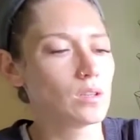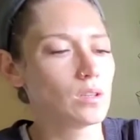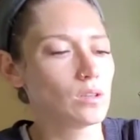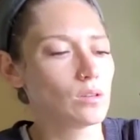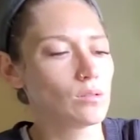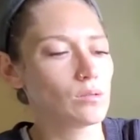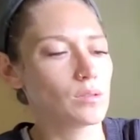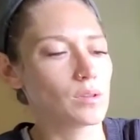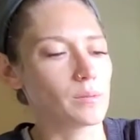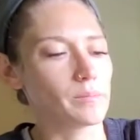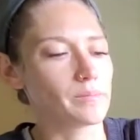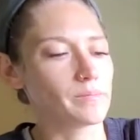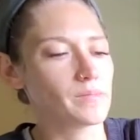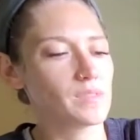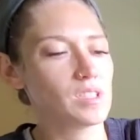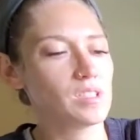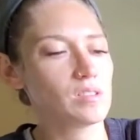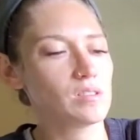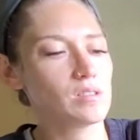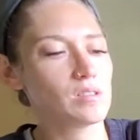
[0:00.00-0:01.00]
Okay,
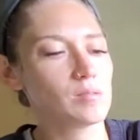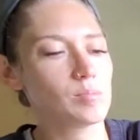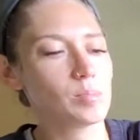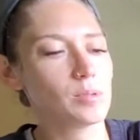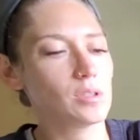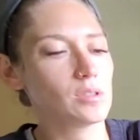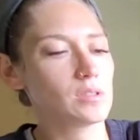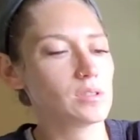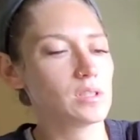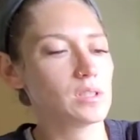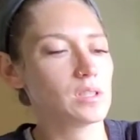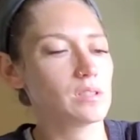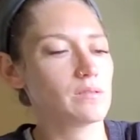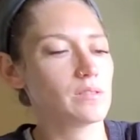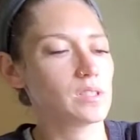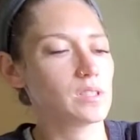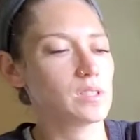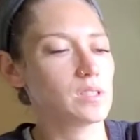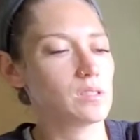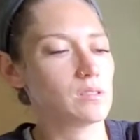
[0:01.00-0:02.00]
dieses Plötzliche,
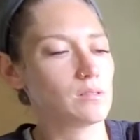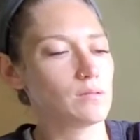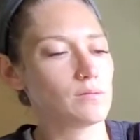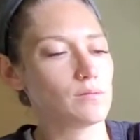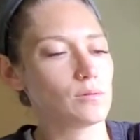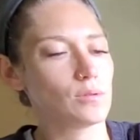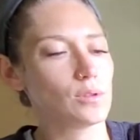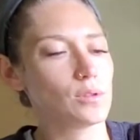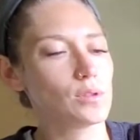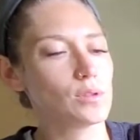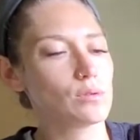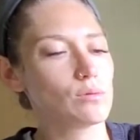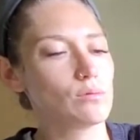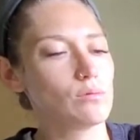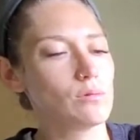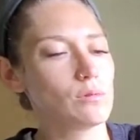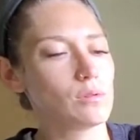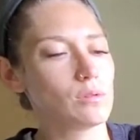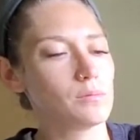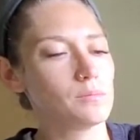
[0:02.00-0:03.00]
was hier auf euch
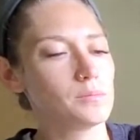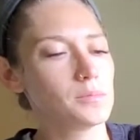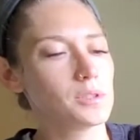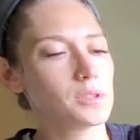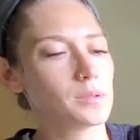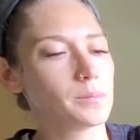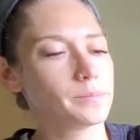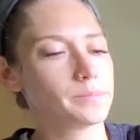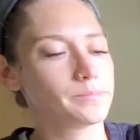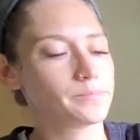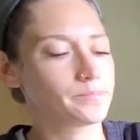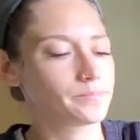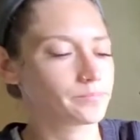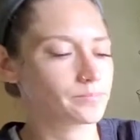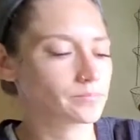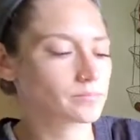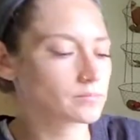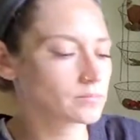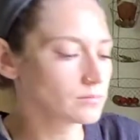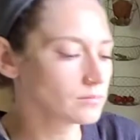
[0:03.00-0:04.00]
zukommt,
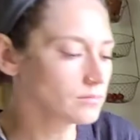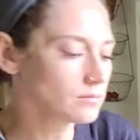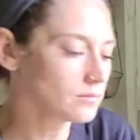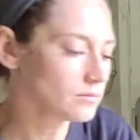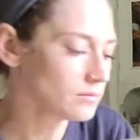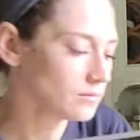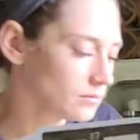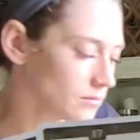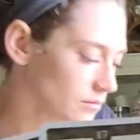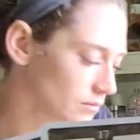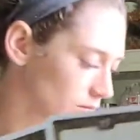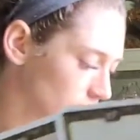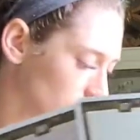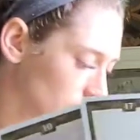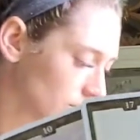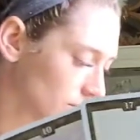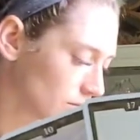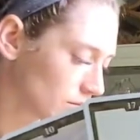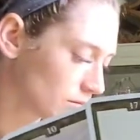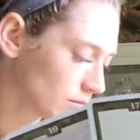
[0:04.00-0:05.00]

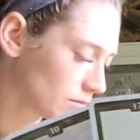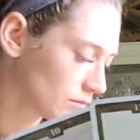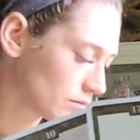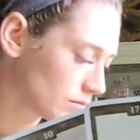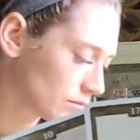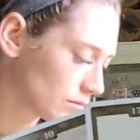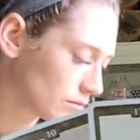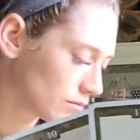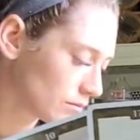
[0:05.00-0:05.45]
hm.